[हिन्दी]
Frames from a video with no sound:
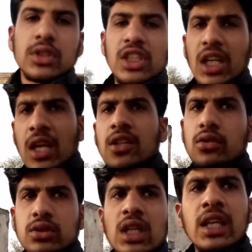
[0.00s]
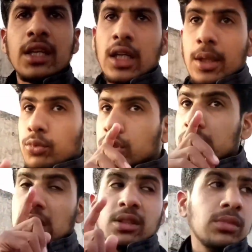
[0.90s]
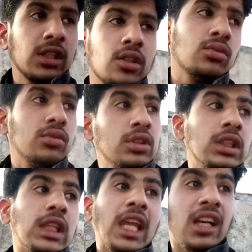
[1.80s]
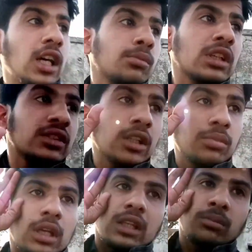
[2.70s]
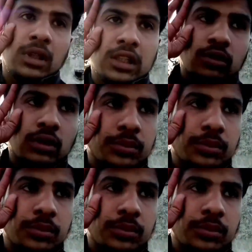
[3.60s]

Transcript: ठीक है तो चलें आपको जल्दी मिलता हूँ कोई नए काम के साथ फिर मिलता हूँ